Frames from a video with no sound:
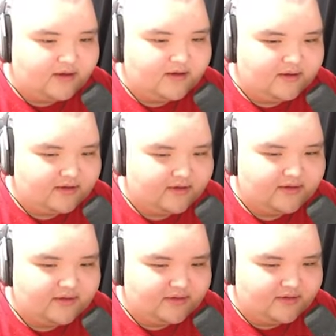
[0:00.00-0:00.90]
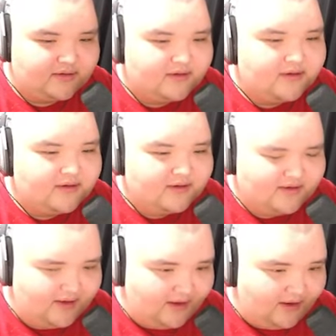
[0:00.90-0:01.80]
ギロリと行くよギロリと。
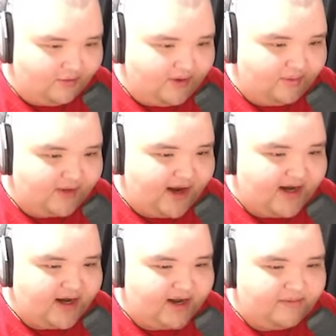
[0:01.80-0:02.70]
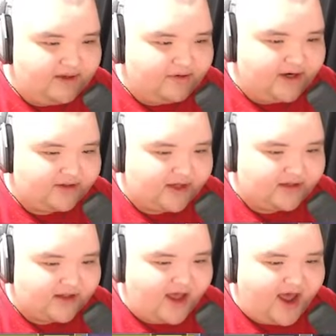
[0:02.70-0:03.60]
なあお前も何回目だ俺とやっ
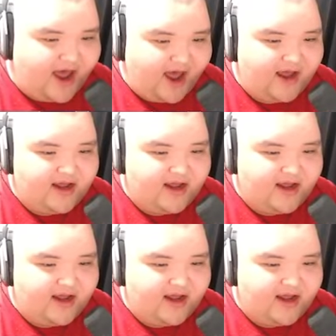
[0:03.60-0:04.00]
てね。